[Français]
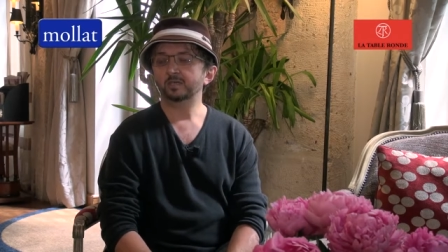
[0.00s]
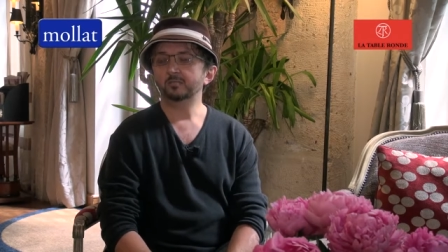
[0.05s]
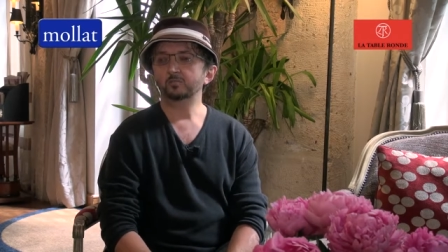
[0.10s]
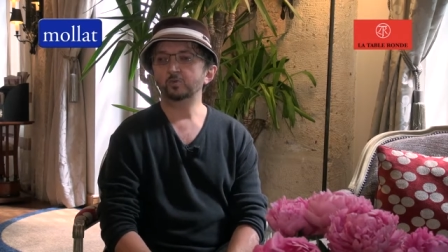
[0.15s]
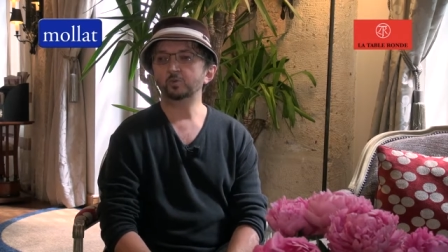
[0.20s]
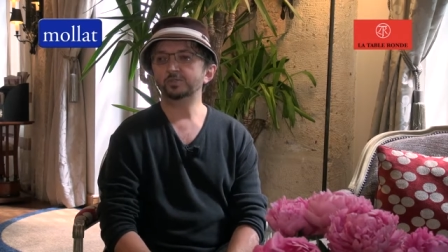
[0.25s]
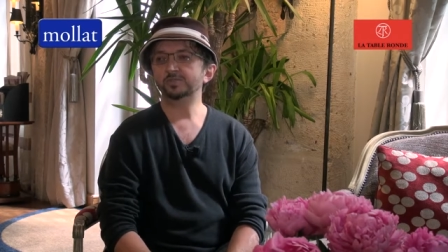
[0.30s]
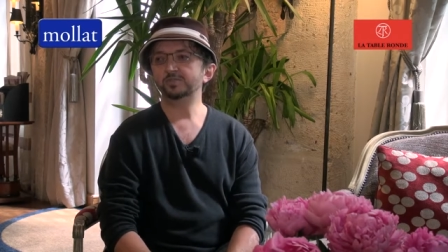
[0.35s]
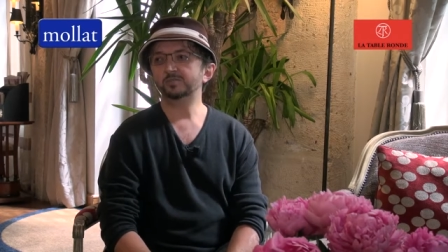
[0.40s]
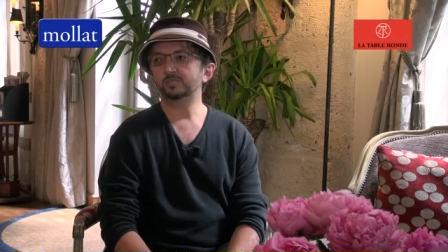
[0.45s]

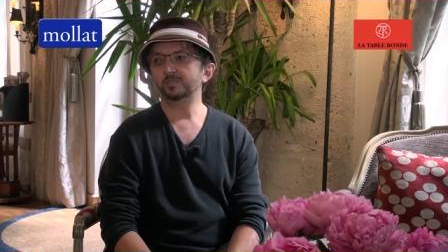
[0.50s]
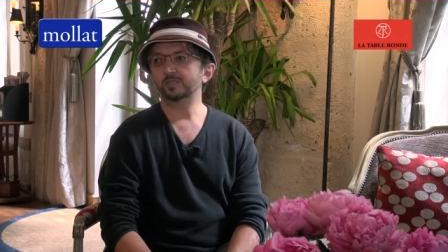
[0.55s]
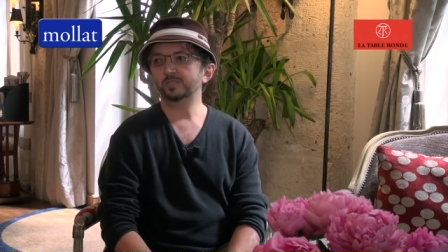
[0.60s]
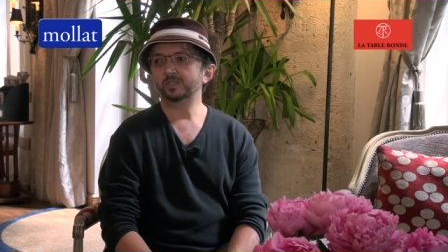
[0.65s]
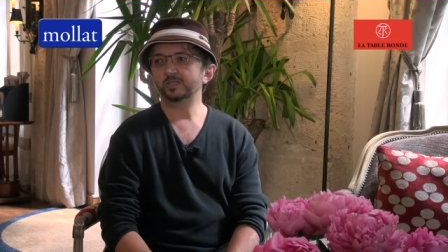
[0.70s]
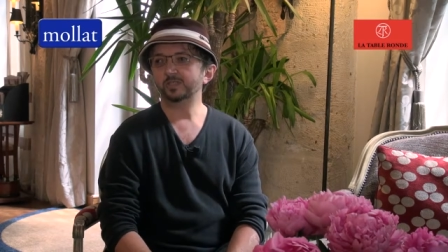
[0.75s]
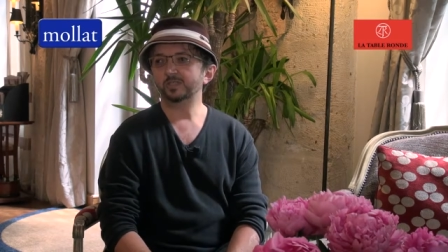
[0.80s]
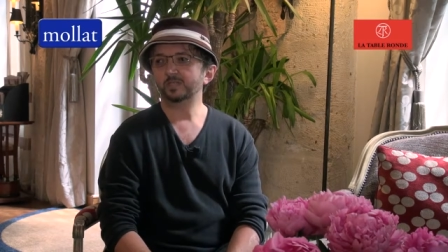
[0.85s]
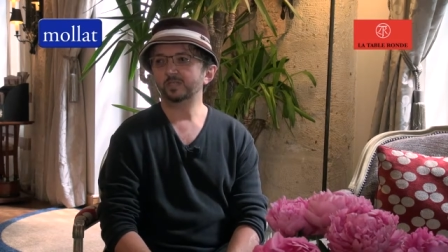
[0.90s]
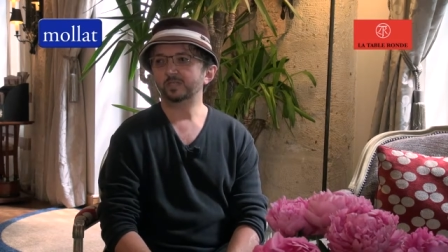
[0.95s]

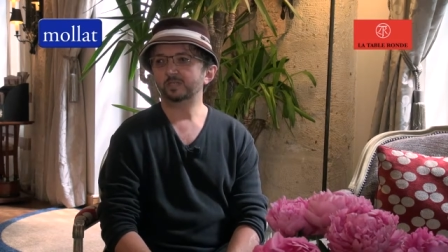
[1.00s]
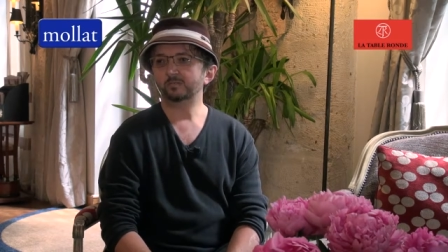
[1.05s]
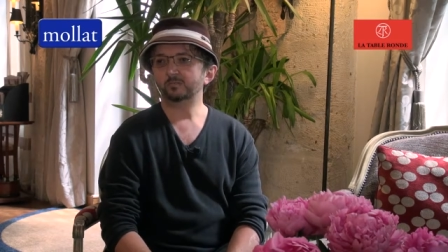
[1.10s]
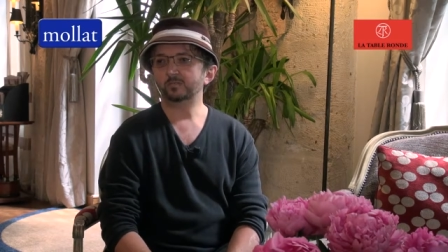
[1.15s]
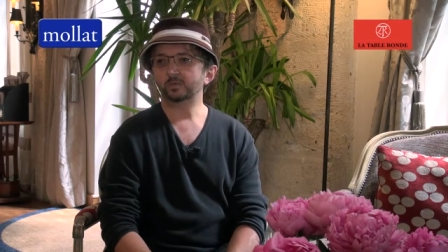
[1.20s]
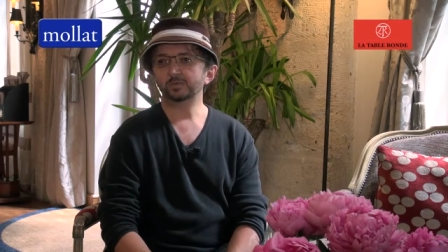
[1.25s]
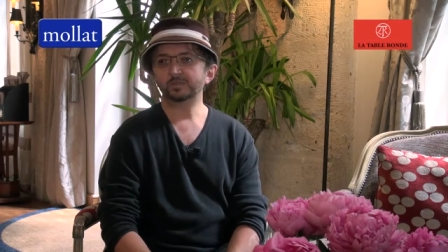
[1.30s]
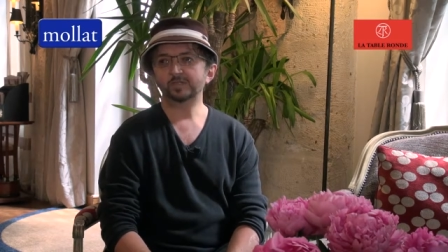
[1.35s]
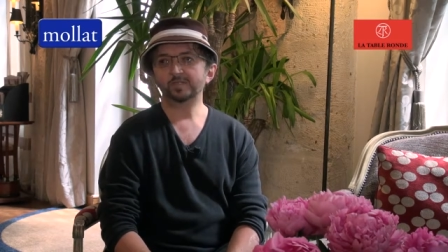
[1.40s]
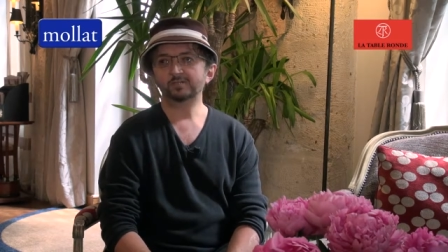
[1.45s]
multipliée,
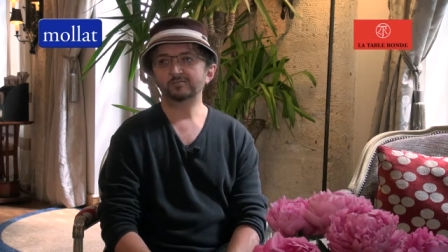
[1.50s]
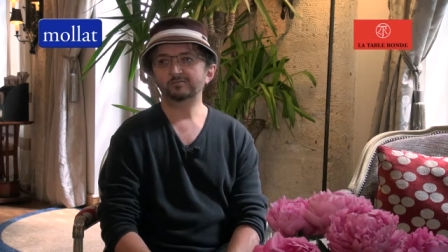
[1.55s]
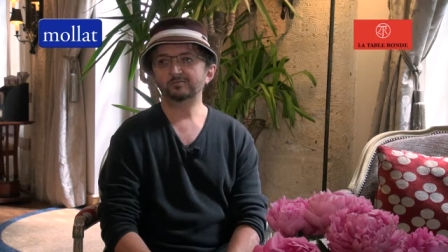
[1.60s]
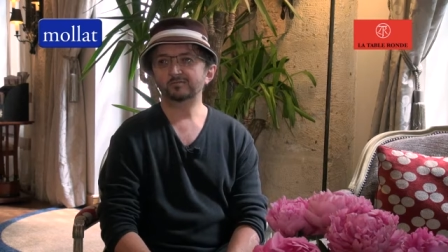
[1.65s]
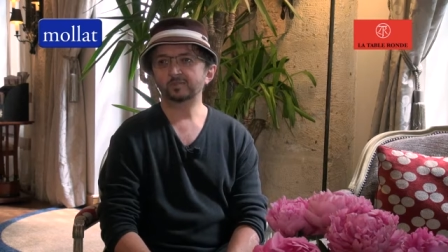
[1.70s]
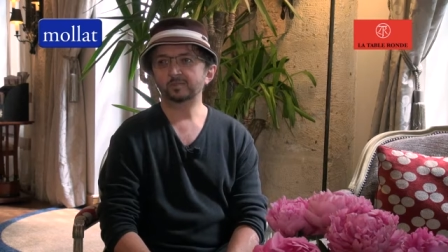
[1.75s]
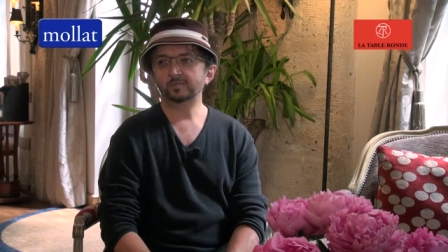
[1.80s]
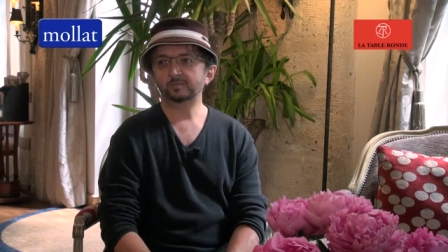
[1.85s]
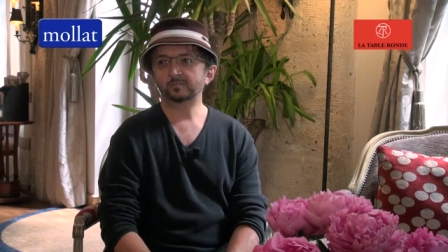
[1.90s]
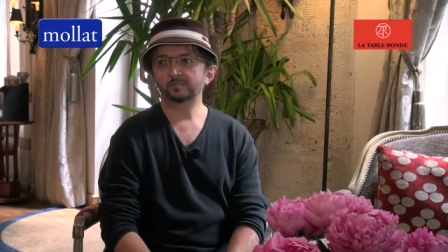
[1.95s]

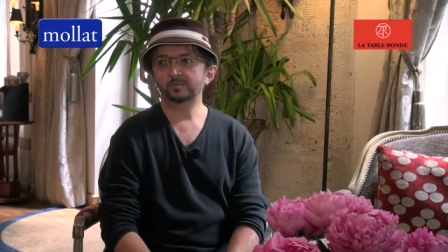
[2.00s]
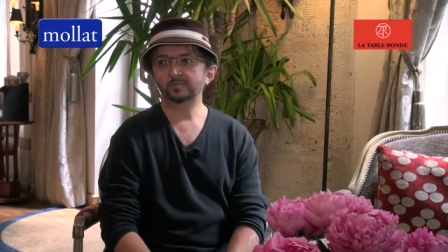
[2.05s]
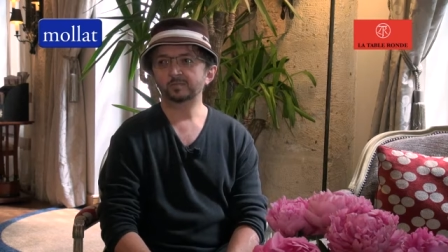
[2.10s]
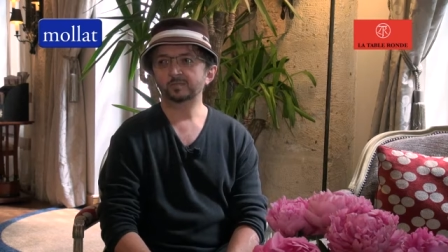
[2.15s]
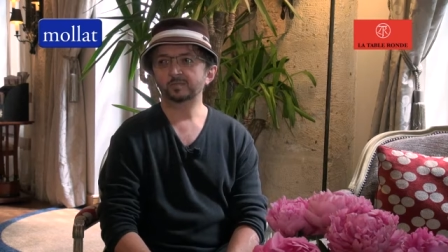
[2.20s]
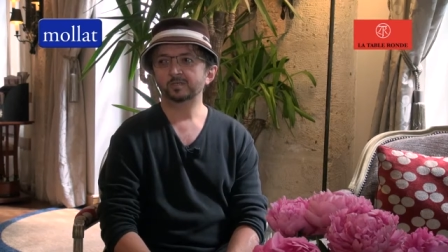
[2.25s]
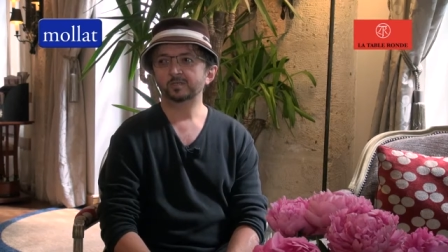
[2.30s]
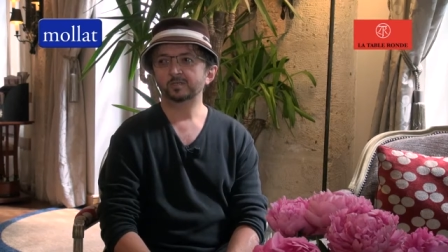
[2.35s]
protéiforme,